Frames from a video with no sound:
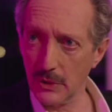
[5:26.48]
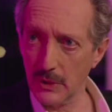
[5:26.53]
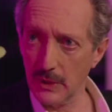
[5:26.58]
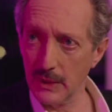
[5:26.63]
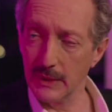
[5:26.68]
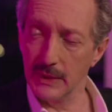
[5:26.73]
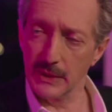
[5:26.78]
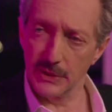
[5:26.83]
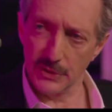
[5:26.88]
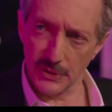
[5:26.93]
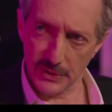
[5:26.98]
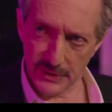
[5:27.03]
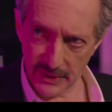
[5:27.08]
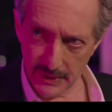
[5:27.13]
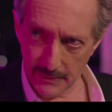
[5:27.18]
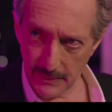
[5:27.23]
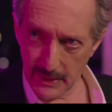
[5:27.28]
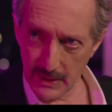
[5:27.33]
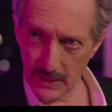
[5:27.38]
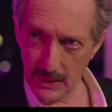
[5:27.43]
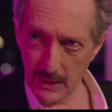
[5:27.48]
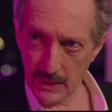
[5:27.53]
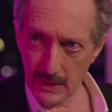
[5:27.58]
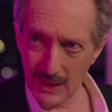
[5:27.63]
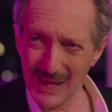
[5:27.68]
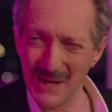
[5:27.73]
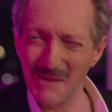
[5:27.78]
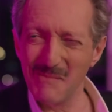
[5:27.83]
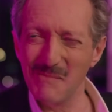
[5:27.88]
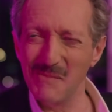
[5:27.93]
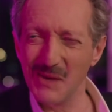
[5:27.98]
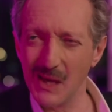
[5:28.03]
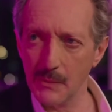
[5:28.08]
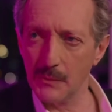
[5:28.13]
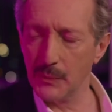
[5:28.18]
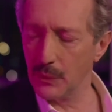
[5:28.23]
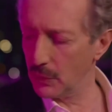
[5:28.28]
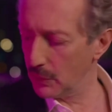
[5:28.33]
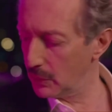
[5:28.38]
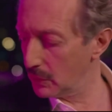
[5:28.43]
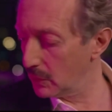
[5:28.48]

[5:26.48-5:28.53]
connais des gens sympathiques, mais un peu